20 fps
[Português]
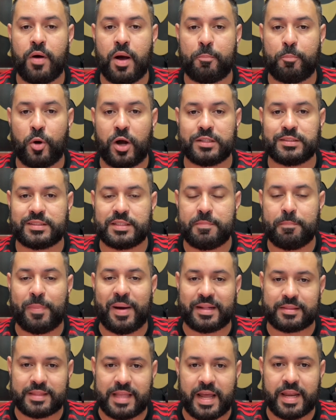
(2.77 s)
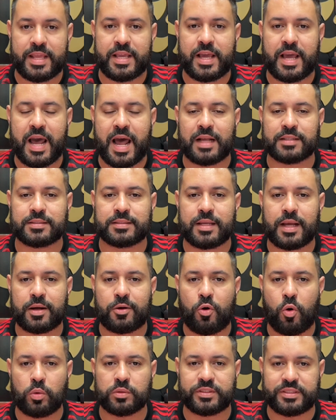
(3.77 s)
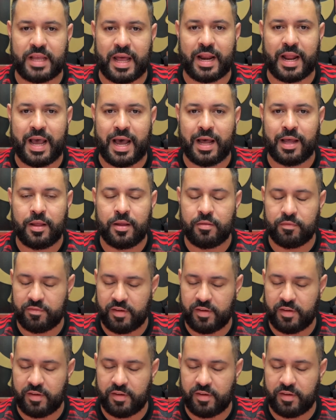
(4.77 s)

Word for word: após empatar em casa com o Ceará.